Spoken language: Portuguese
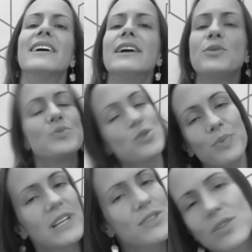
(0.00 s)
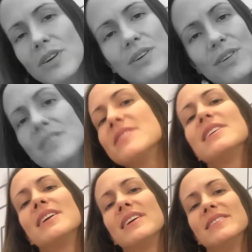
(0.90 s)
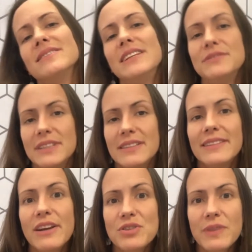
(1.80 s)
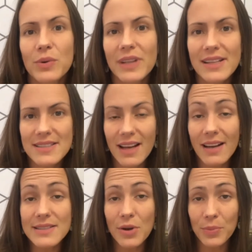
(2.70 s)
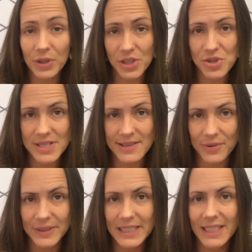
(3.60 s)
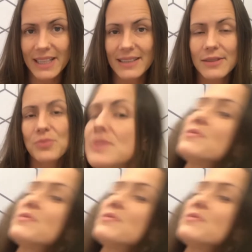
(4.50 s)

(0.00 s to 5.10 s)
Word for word: eu sou preguiçosa. Ah, enfim, tenho dificuldades em relação à procrastinação. Então, se